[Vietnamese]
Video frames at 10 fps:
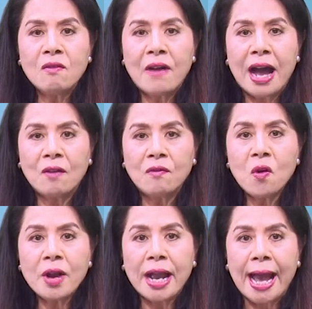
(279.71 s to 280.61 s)
và
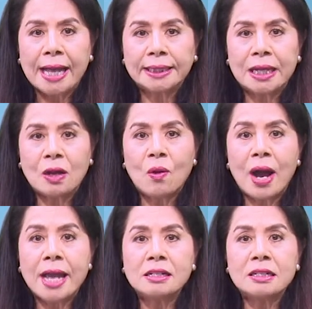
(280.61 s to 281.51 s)
vô ngã theo
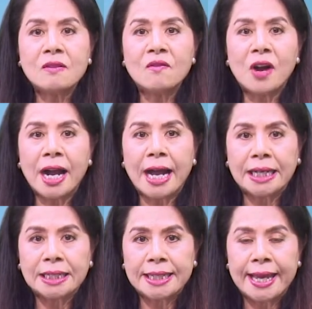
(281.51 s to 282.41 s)
hai hướng vận
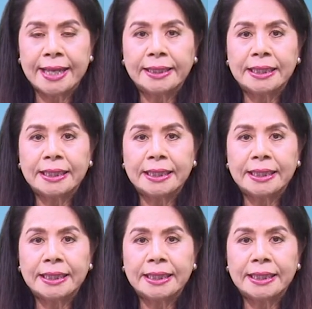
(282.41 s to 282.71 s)
hành để